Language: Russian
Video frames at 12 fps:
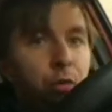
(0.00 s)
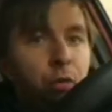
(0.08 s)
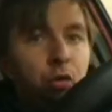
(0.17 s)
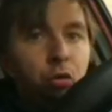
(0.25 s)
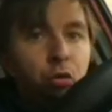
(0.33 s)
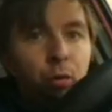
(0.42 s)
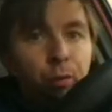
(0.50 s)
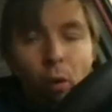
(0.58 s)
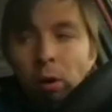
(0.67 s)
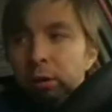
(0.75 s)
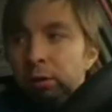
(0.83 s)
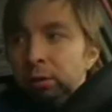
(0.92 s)
вижу, что
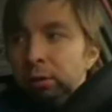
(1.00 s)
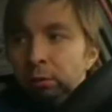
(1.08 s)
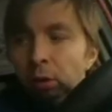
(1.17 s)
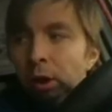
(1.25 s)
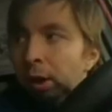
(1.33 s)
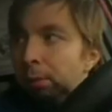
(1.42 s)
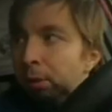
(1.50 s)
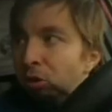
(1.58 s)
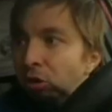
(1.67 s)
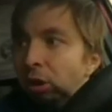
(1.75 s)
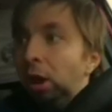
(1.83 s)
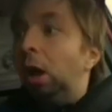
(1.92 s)
вот, вот она
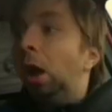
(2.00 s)
машина.